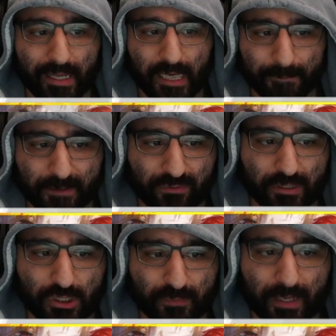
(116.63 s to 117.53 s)
Ich
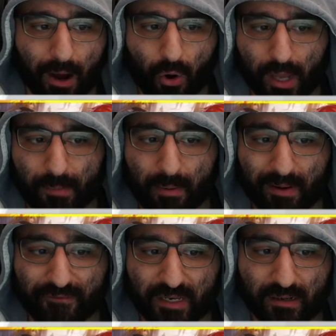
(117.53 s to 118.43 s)
persönlich spiele auch immer
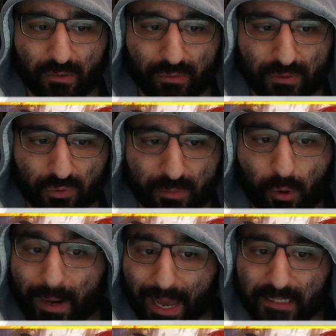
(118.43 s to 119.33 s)
mal wieder eine Runde Yumi um
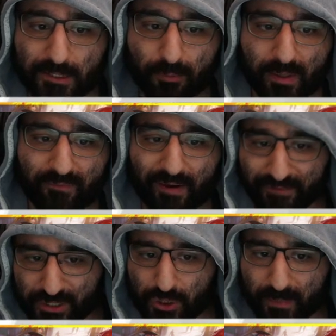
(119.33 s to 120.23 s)
mein einziges Problem war,
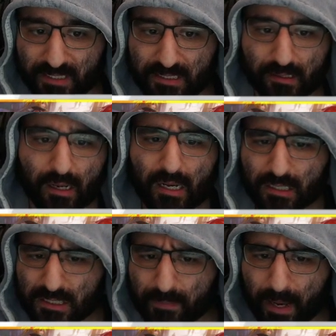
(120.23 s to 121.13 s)
Vision zu platzieren.
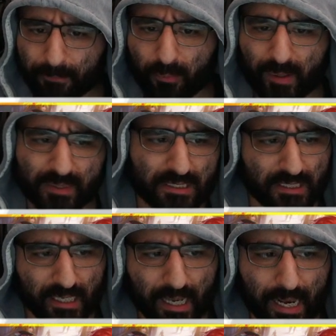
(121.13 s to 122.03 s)
Das ist aber ein Problem, das ich
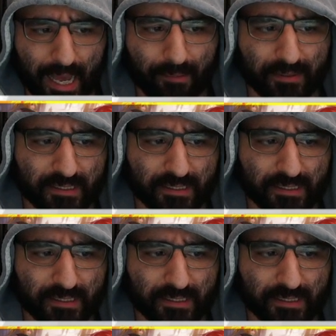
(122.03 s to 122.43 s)
generell habe.